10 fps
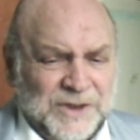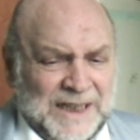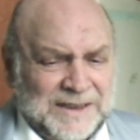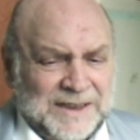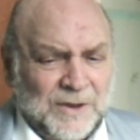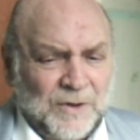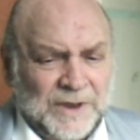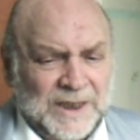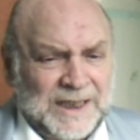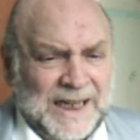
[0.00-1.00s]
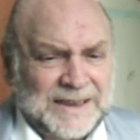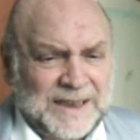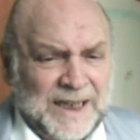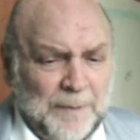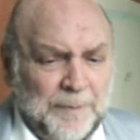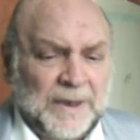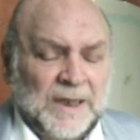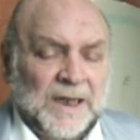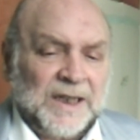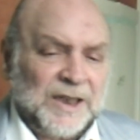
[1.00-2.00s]
chiacchiere con l'handicap
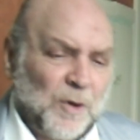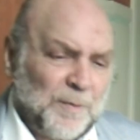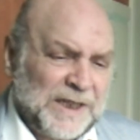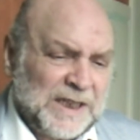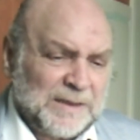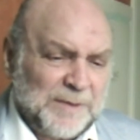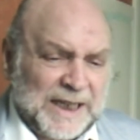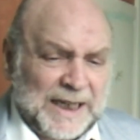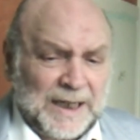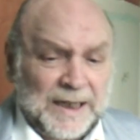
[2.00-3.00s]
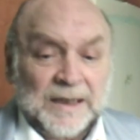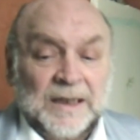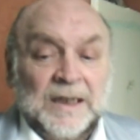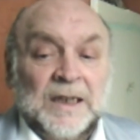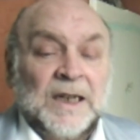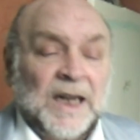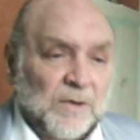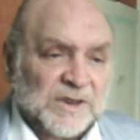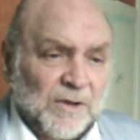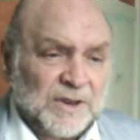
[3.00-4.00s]
in compagnia di Michele e
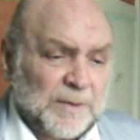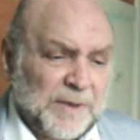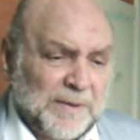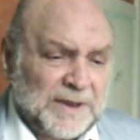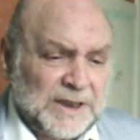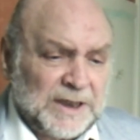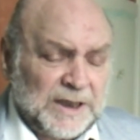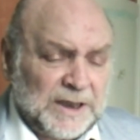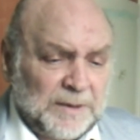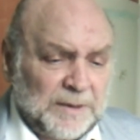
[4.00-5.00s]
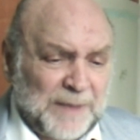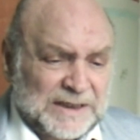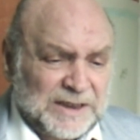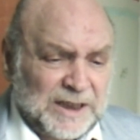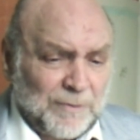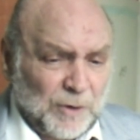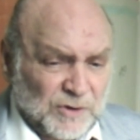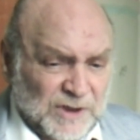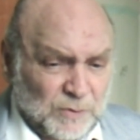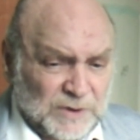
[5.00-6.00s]
questa volta prima di partire voglio
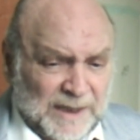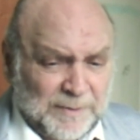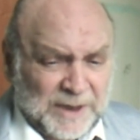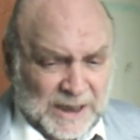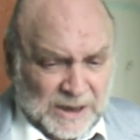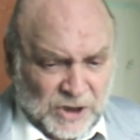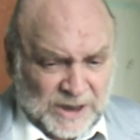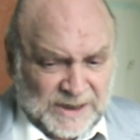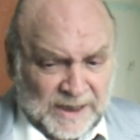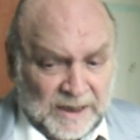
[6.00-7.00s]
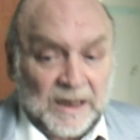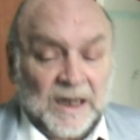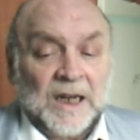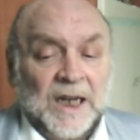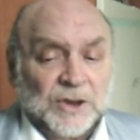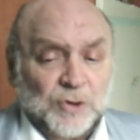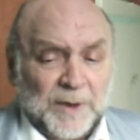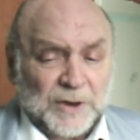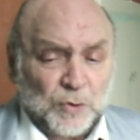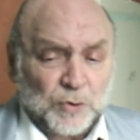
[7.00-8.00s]
salutare Michele Cesari e
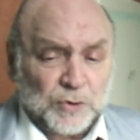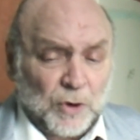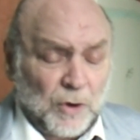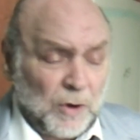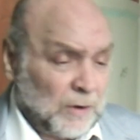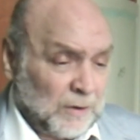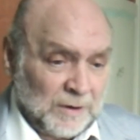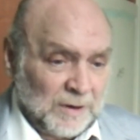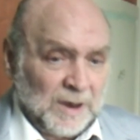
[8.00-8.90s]
soprattutto